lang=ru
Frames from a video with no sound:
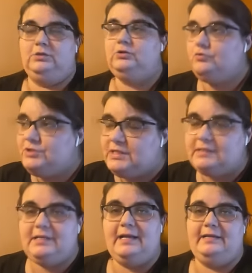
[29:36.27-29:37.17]
Ну и
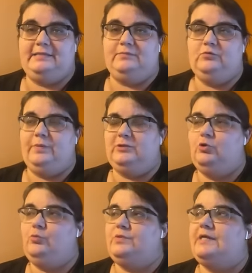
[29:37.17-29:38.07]
так далее и тому
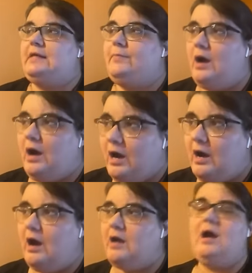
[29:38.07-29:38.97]
подобное. Там
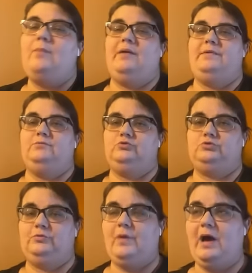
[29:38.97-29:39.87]
а арабам и
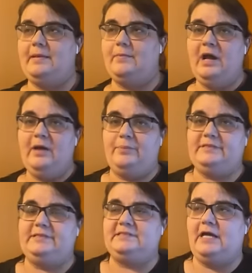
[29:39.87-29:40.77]
мусульманам
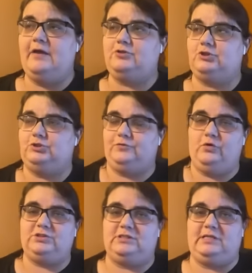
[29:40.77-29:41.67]
потрясающе
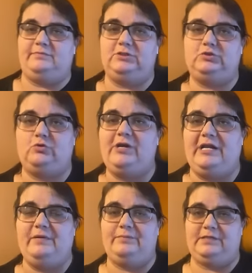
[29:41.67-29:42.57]
живется там с
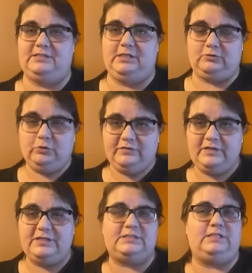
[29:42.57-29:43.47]
историями про золотой
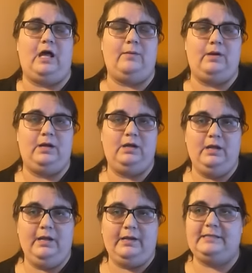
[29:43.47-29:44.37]
век ислама,
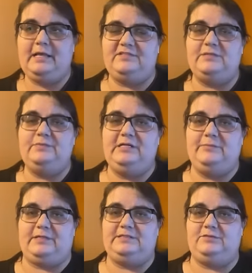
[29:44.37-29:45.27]
когда все
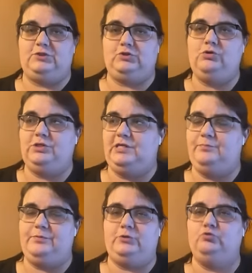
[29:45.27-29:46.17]
были просвещены
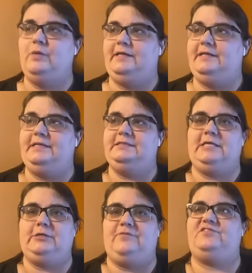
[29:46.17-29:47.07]
и придумали, я не
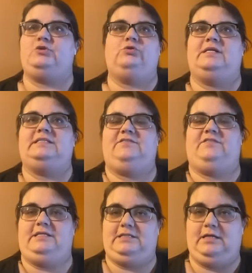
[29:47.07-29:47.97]
знаю, там все на
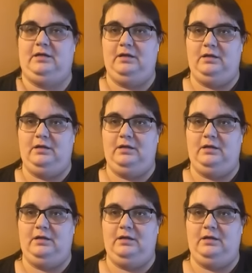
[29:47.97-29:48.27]
свете,